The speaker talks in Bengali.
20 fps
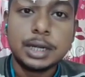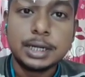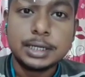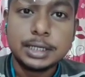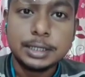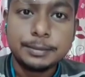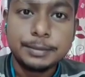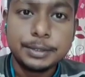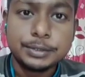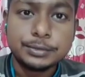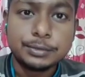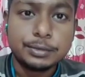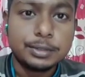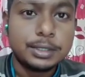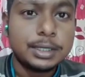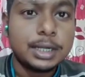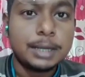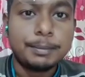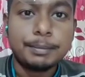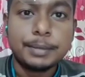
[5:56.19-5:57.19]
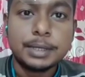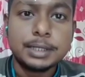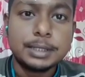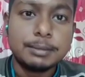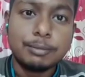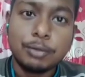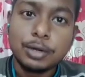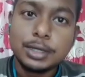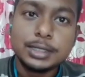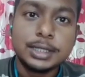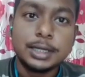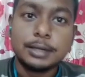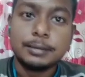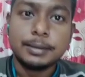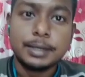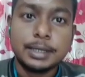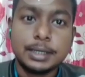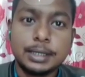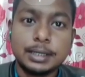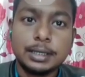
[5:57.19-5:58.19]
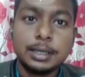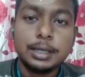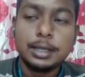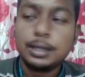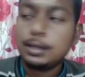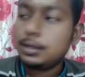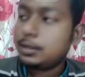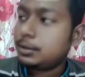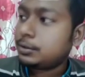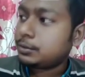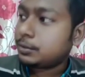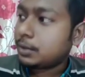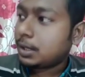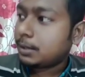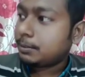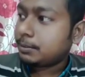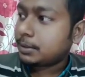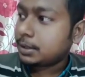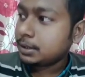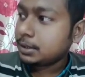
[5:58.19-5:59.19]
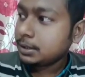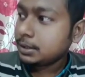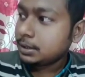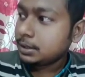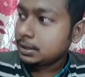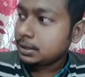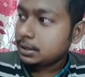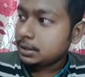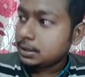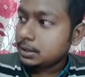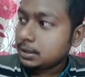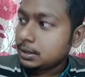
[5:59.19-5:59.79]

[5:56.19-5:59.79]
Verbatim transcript: প্রচুর কারেন্ট অ্যাফেয়ার্স করলে না আপনাদের মনে থাকবে না তো আমরা